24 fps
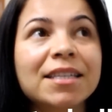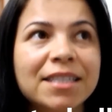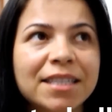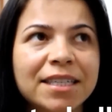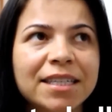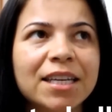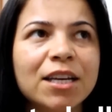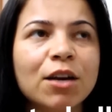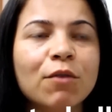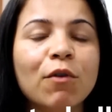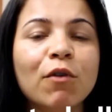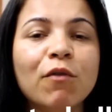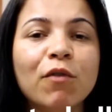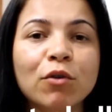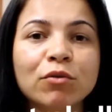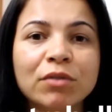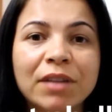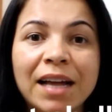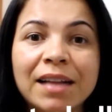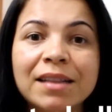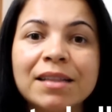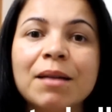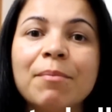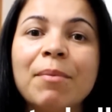Sim, eu vou
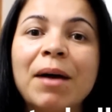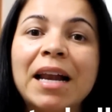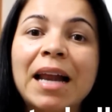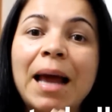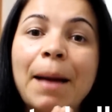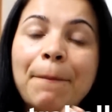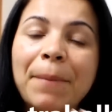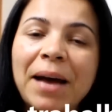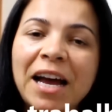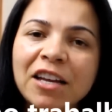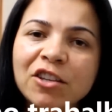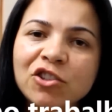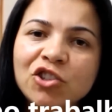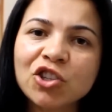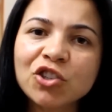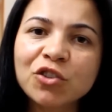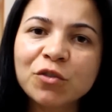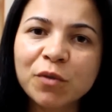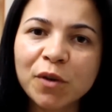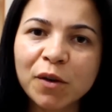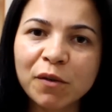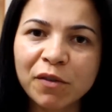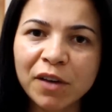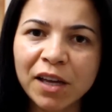voltar a trabalhar a partir
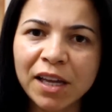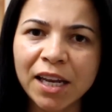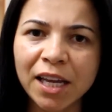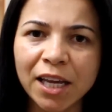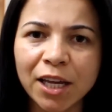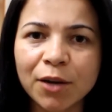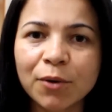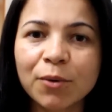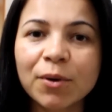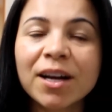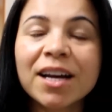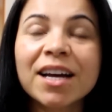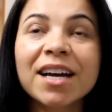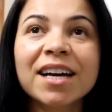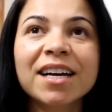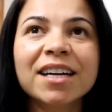de fevereiro.